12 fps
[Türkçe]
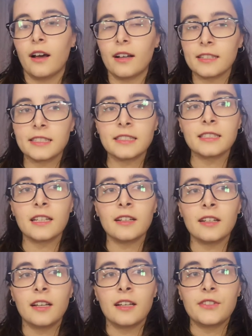
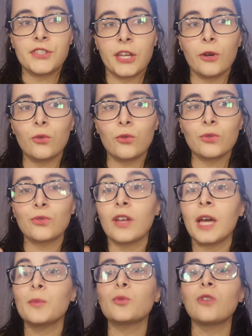Aslında Çehov'un
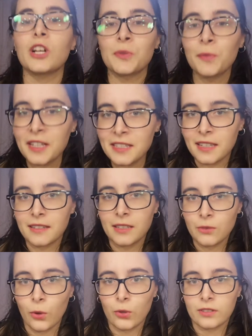hep ulaşmak
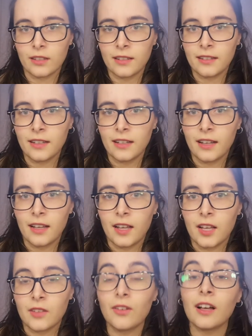istediği nokta
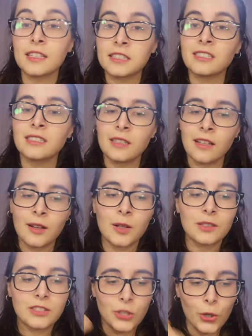ve
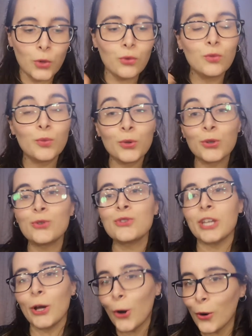aslında Çehov'u bugün
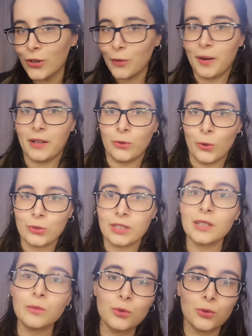Çehov yapan
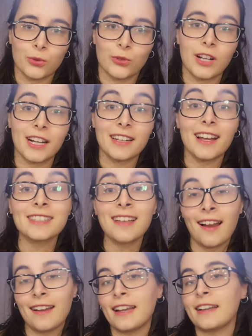nokta da budur.
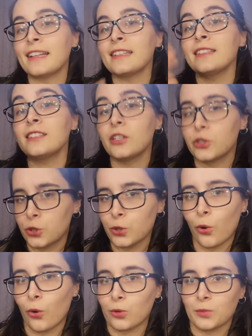Karakterlerinin
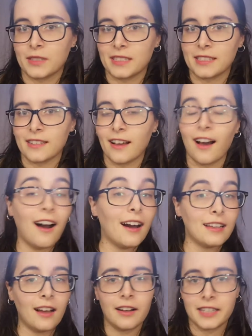yaşıyor olması
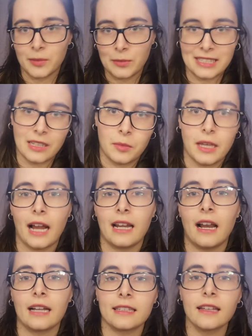hala aramızda bir
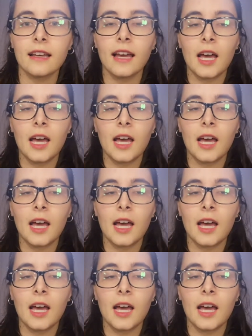yerlerde.